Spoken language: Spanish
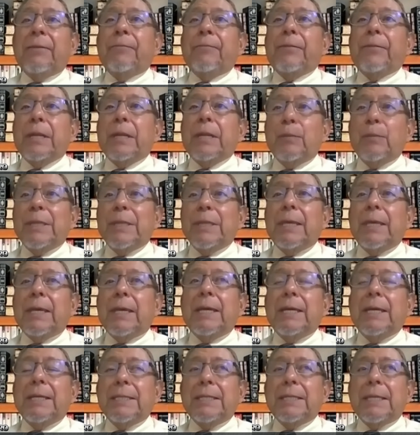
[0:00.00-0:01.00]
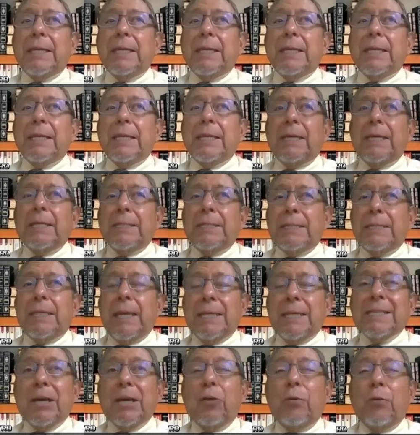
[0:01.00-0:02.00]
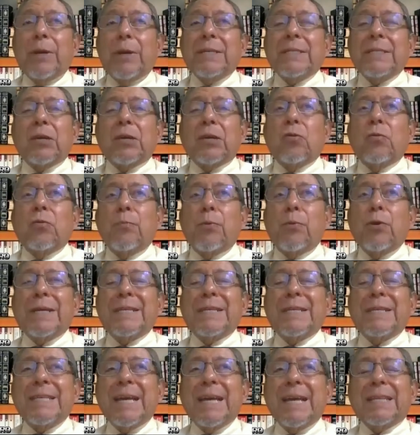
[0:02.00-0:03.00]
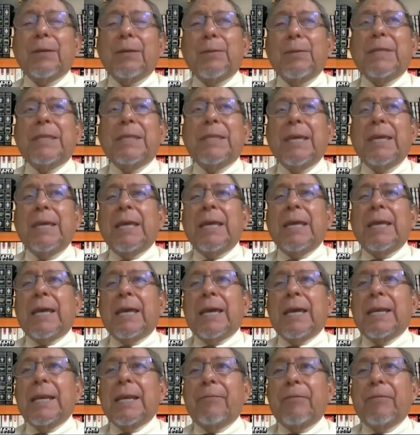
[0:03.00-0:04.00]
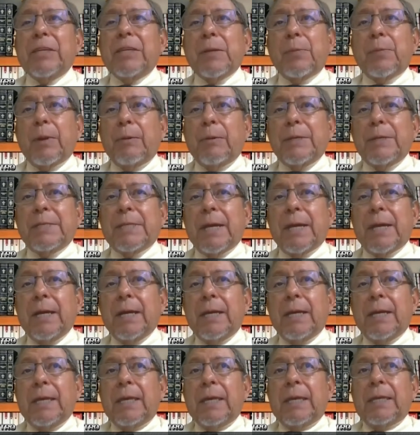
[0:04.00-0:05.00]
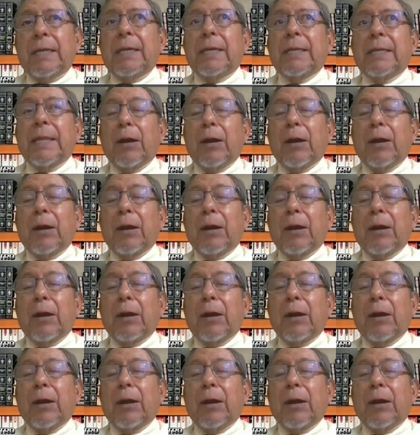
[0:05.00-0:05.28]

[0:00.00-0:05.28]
finalmente esa, obra se cumplió exactamente en la fecha prevista. Y en